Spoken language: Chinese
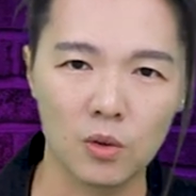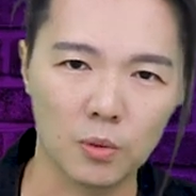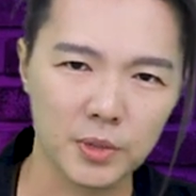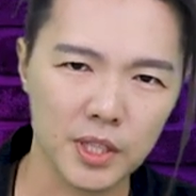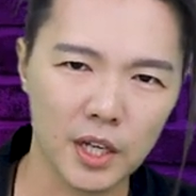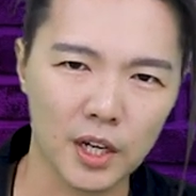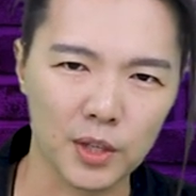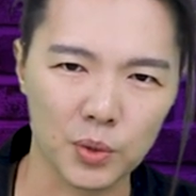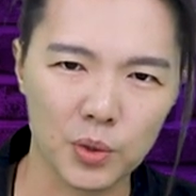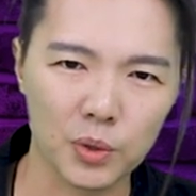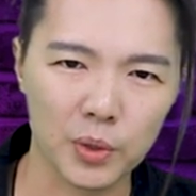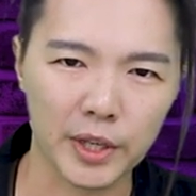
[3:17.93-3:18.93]
我们现在很
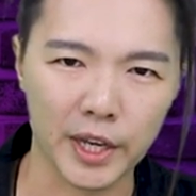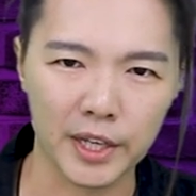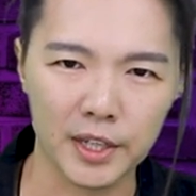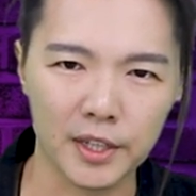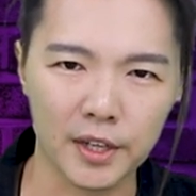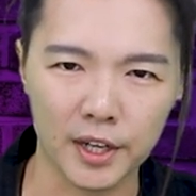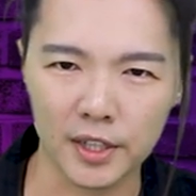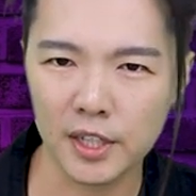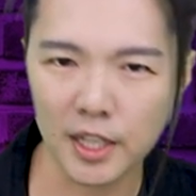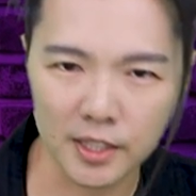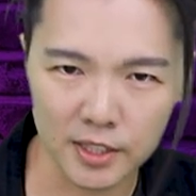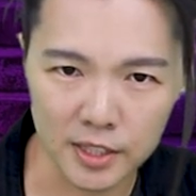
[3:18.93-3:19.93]
多人会给一个很
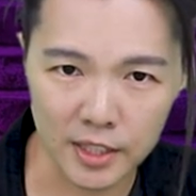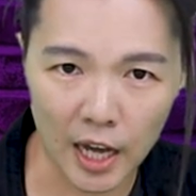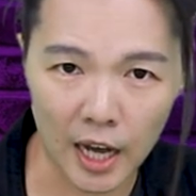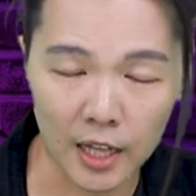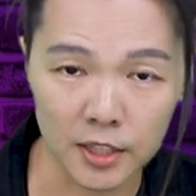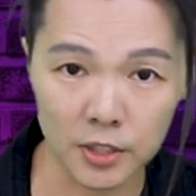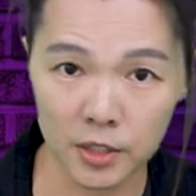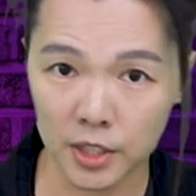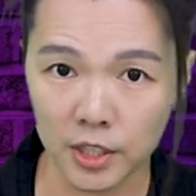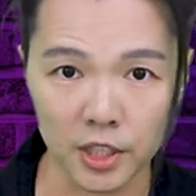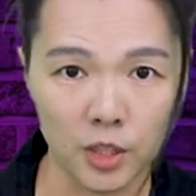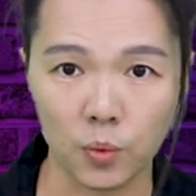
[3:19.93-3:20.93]
类似的答案，但是
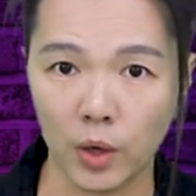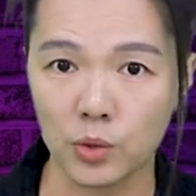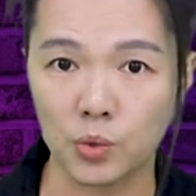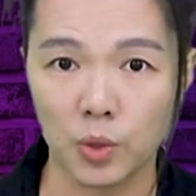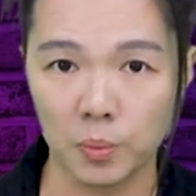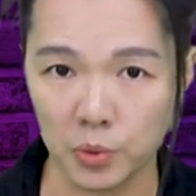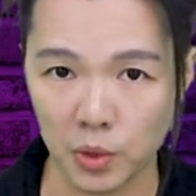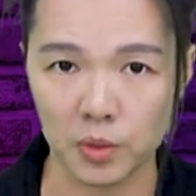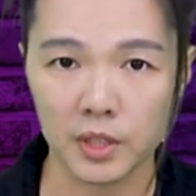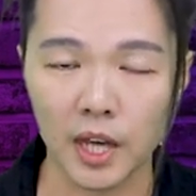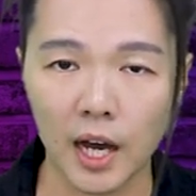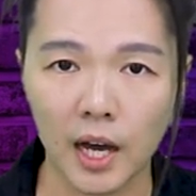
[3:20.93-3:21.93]
意义完全不同
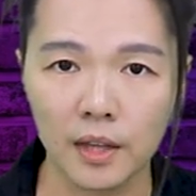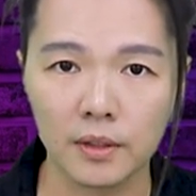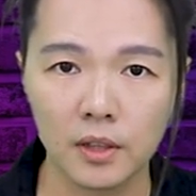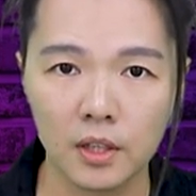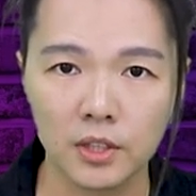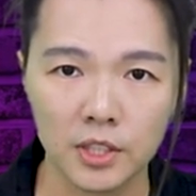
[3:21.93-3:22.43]
的答案。